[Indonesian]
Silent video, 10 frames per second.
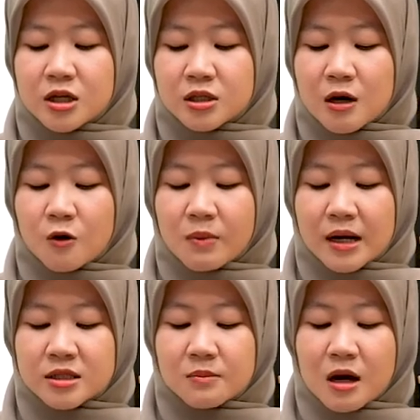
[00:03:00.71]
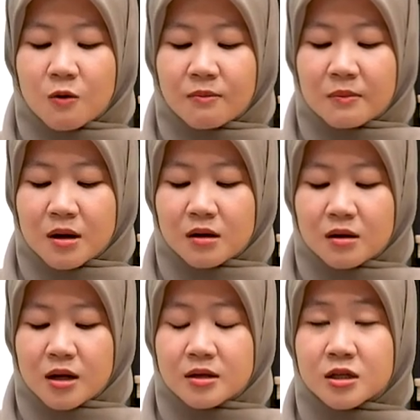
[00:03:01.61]
hingga aku merasa bahwa memang
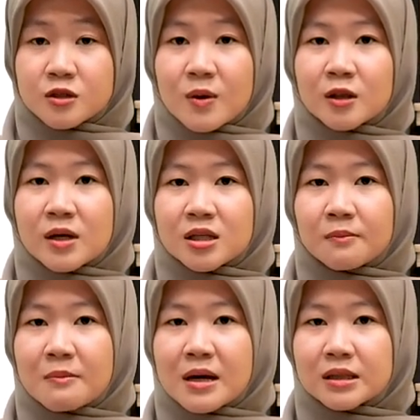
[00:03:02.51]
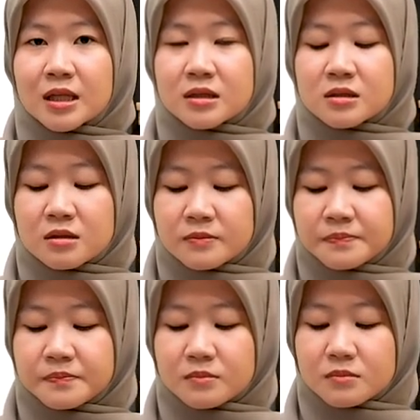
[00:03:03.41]
ada sesuatu yang tanpa batas.
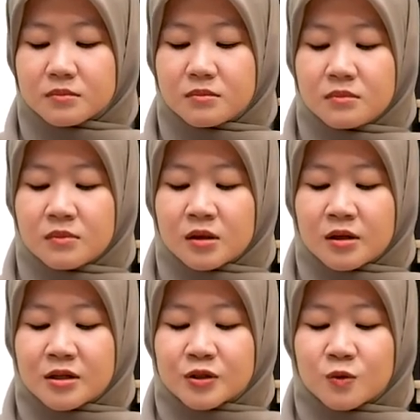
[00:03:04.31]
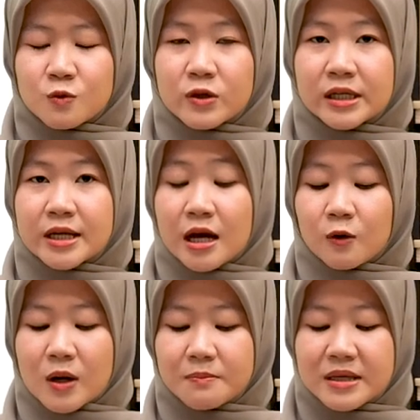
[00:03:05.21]
Sungguh ide yang
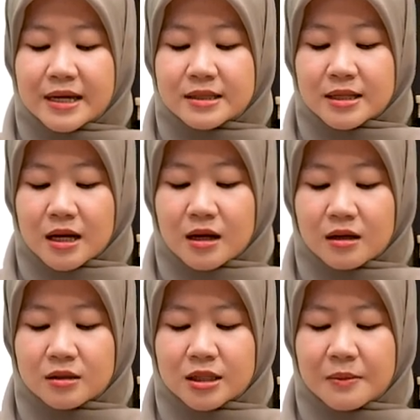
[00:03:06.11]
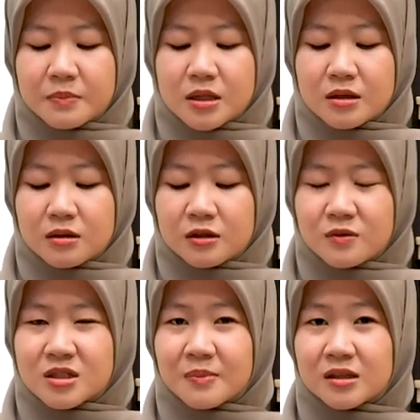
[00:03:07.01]
luar biasa, tetapi
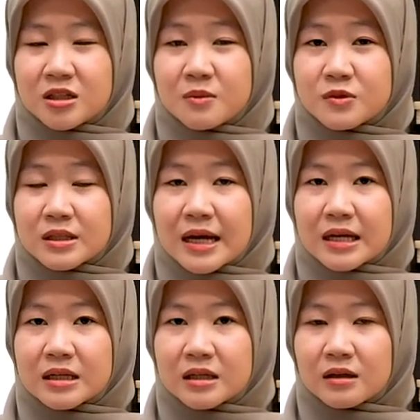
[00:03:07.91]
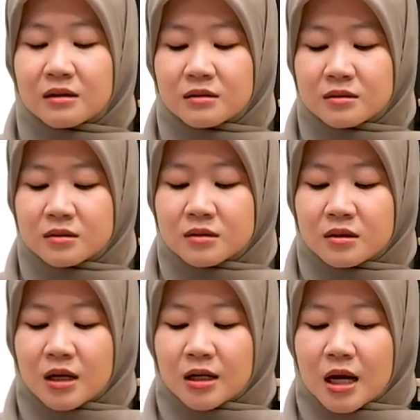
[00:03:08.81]
itu sepertinya mustahil.
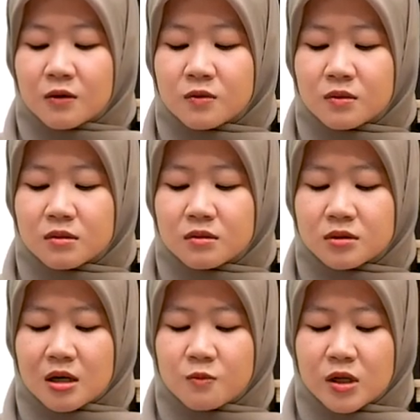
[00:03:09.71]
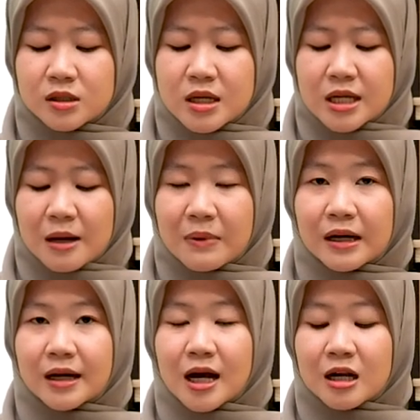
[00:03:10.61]
Lalu terbuat dari
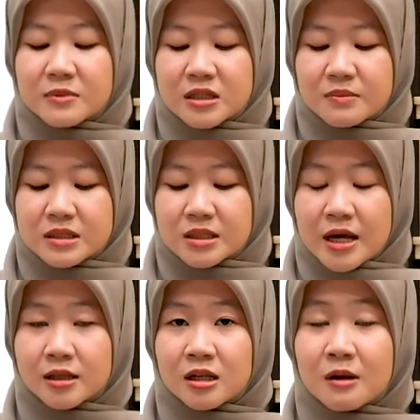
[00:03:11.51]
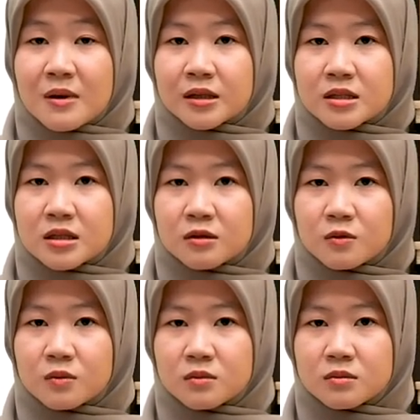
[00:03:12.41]
apakah alam semesta yang tanpa batas
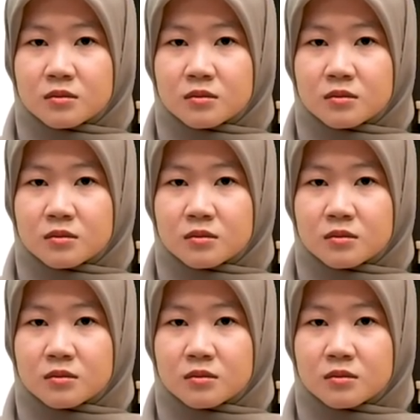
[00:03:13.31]
itu?